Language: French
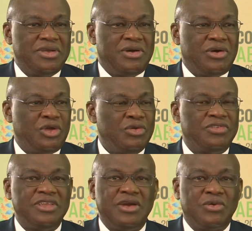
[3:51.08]
On donne
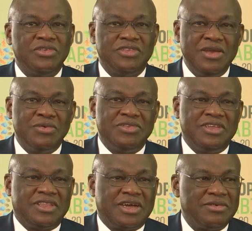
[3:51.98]
aussi des conseils aux
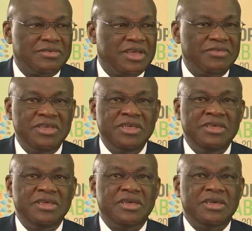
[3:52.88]
États. Vous
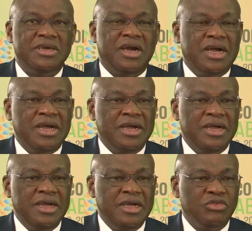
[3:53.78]
savez,
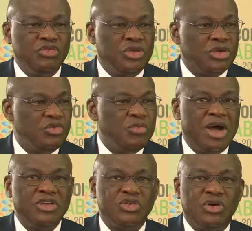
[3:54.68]
euh, tout ce que nous
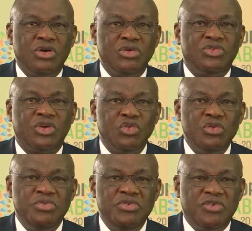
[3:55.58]
mangeons, tout ce que
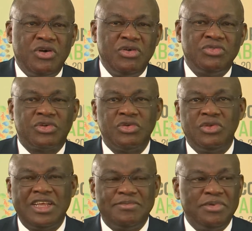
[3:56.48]
nous buvons, ce que nous
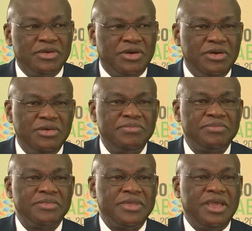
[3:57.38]
respirons,
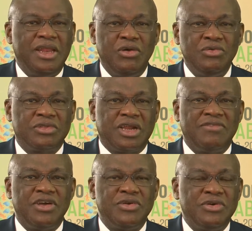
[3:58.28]
et là où nous
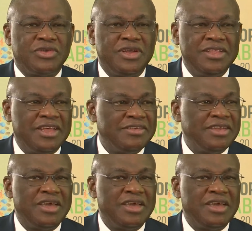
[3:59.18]
travaillons, ça doit être dans un